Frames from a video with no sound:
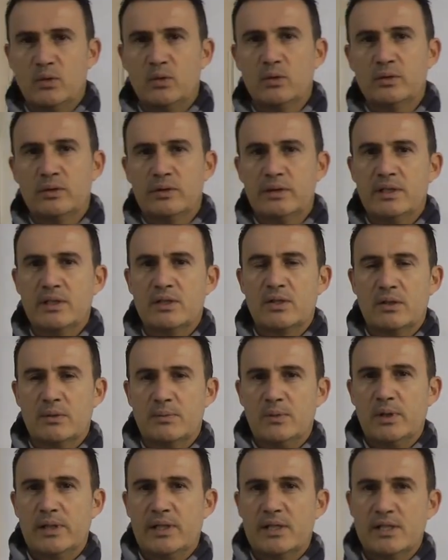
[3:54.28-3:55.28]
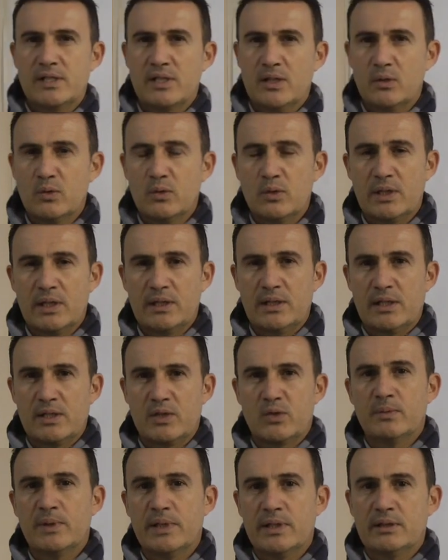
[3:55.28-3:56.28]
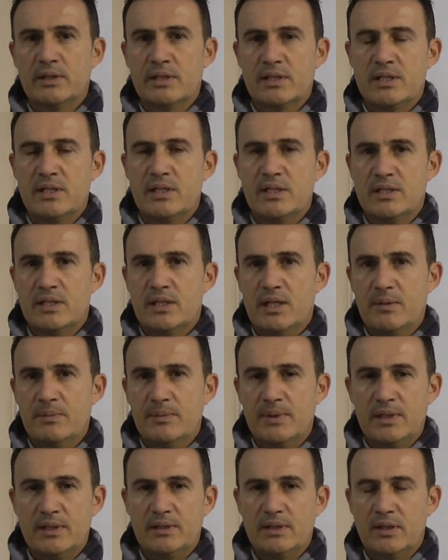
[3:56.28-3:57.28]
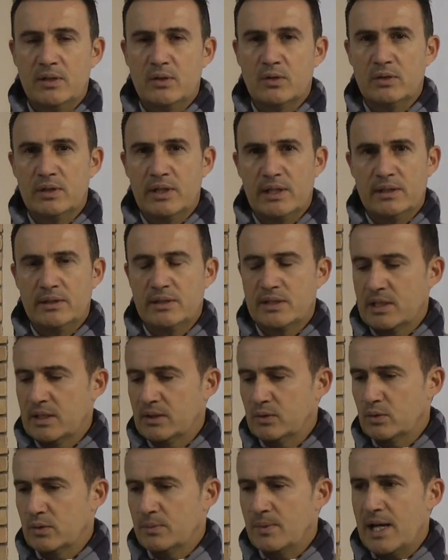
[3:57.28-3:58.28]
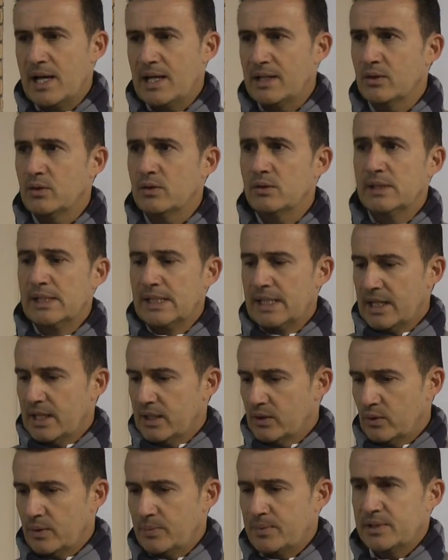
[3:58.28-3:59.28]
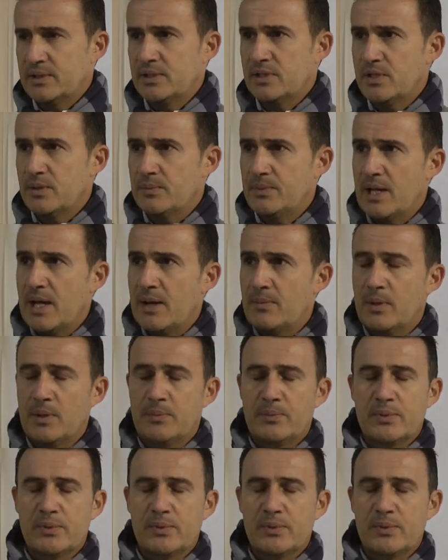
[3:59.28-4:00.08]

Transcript: tutti, sono Molena Gianluca della Suberite System di Codega di Sant'Urbano. Noi partecipiamo al